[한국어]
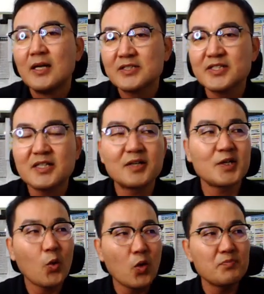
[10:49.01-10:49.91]
전세
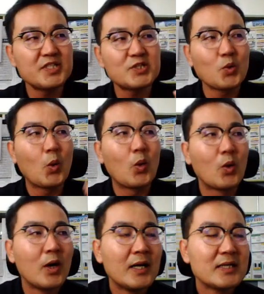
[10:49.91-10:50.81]
가격이 5억
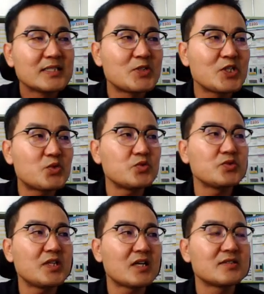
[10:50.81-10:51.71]
미치고 지금
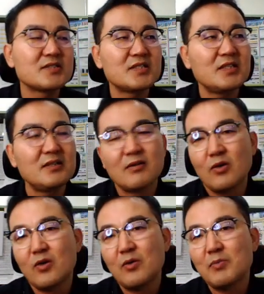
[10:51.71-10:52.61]
지축이라든지
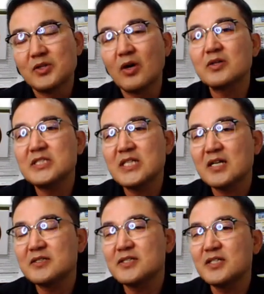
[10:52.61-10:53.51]
뭐
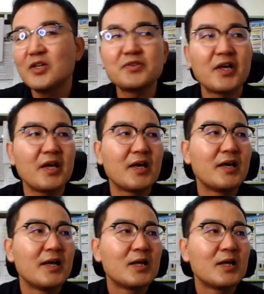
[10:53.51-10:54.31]
덕은이라든지 이런데